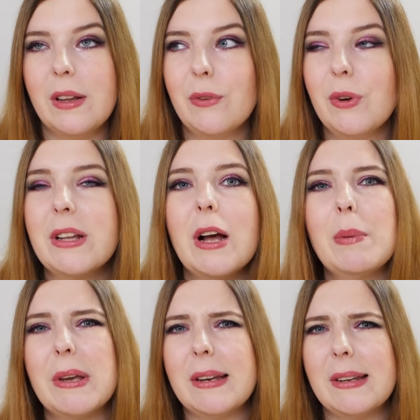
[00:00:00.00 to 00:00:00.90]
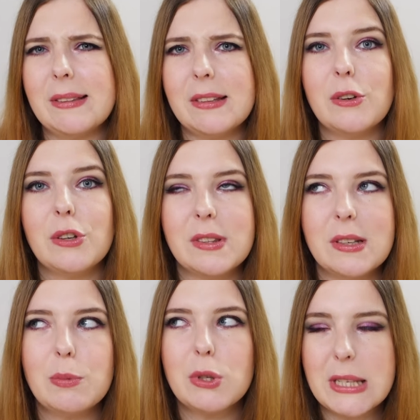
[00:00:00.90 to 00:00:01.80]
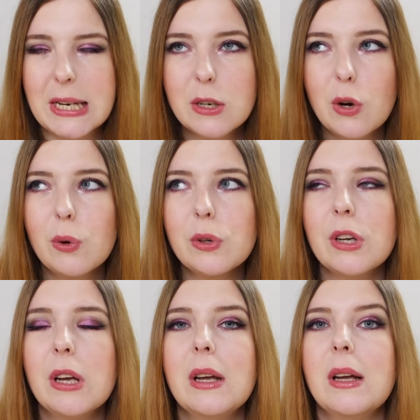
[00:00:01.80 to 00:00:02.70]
Also ich glaube, ich hatte jetzt hier noch 10% Code.